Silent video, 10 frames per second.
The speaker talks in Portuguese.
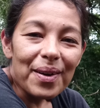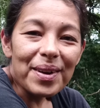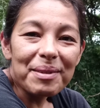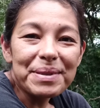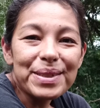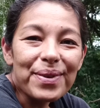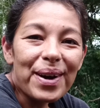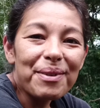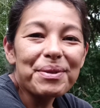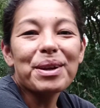Olá
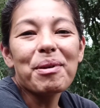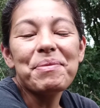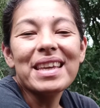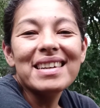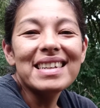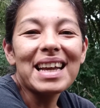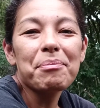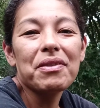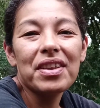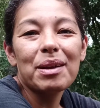pessoal, meu nome é Bianca,
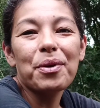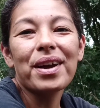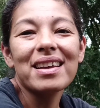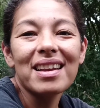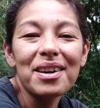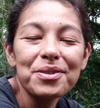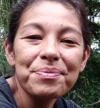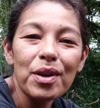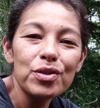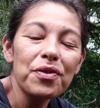bem-vindo ao meu canal.
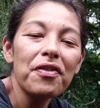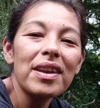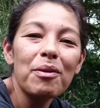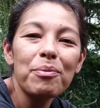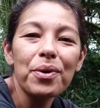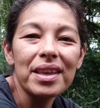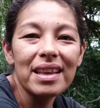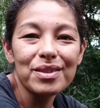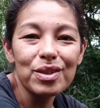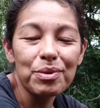Hoje eu vou falar um
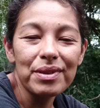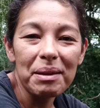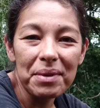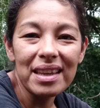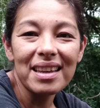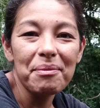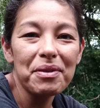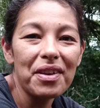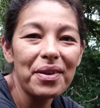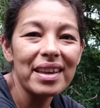pouquinho sobre um teminha que me
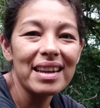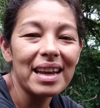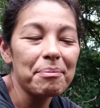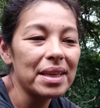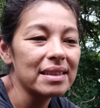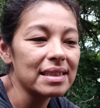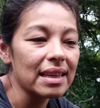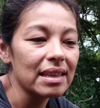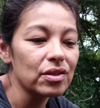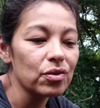veio aqui na cabeça,
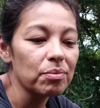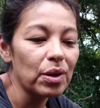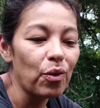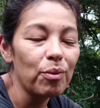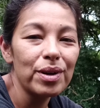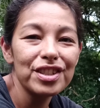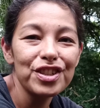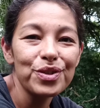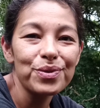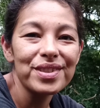que é sobre como a
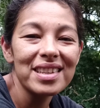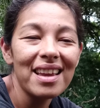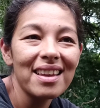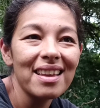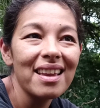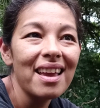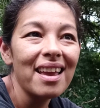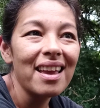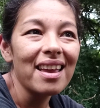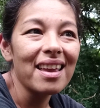gente consegue
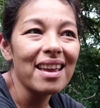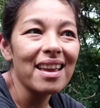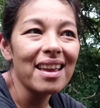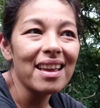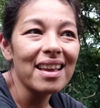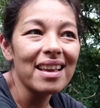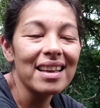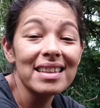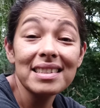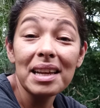é,
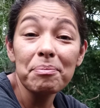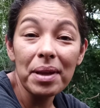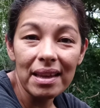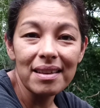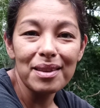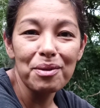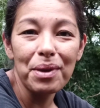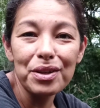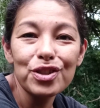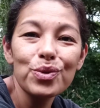estar bem no
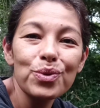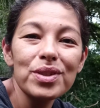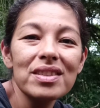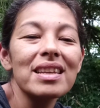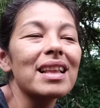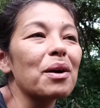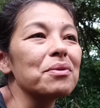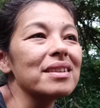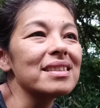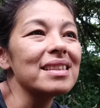meio de tudo isso que está
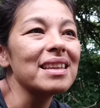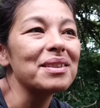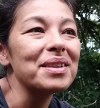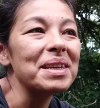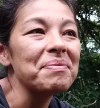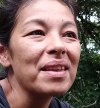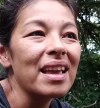acontecendo, né?